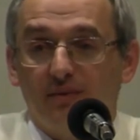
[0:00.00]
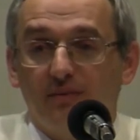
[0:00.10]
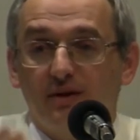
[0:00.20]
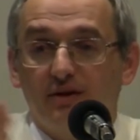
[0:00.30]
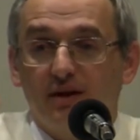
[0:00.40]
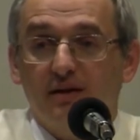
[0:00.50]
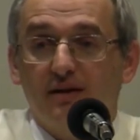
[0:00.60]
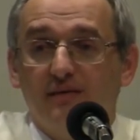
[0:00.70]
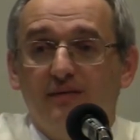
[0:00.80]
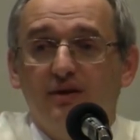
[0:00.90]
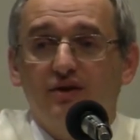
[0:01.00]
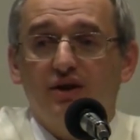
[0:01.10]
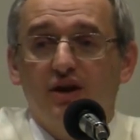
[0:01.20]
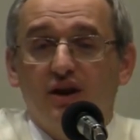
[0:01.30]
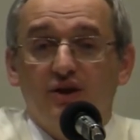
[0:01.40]
Понимаешь, когда ты
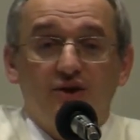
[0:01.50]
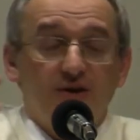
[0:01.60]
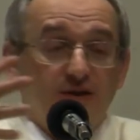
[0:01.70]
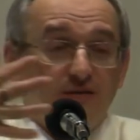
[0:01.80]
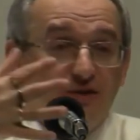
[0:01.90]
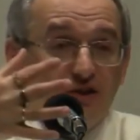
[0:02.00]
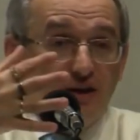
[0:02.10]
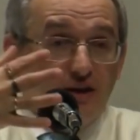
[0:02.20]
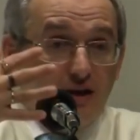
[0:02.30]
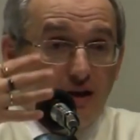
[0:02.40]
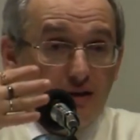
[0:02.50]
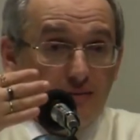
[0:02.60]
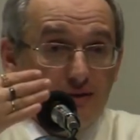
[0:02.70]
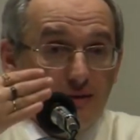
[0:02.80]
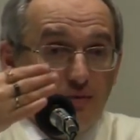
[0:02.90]
видишь чистого человека
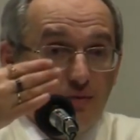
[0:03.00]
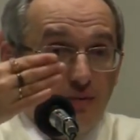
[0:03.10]
рядом с тобой,